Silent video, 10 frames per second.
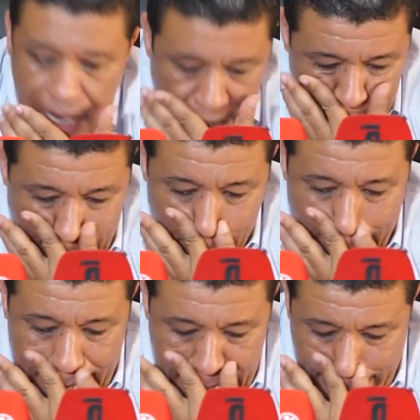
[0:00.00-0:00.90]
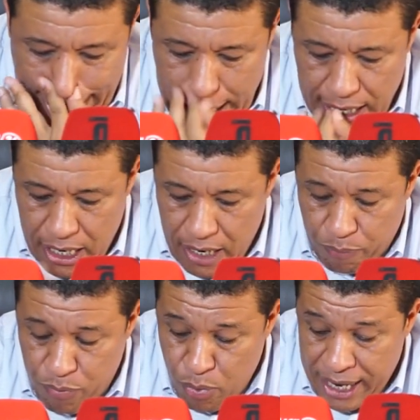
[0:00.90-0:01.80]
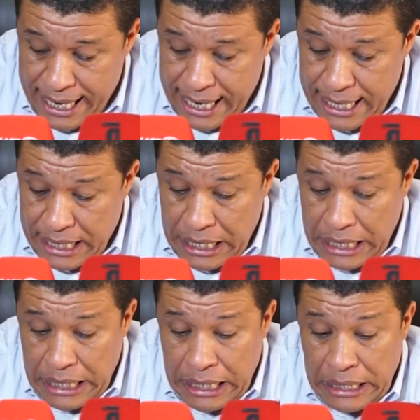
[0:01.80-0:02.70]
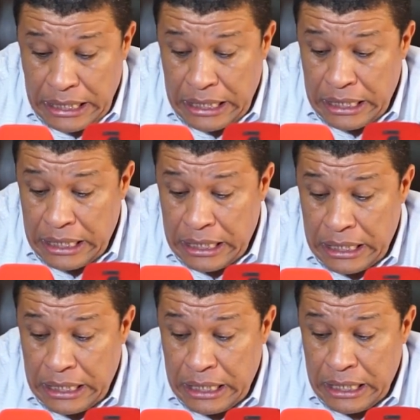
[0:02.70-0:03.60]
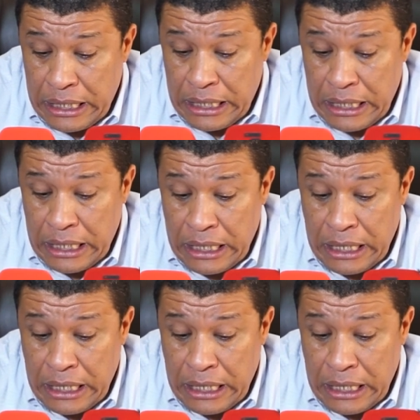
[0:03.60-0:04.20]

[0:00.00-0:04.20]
الجامعه بواحد العدد ديال بواحد العدد ديال ديال ديال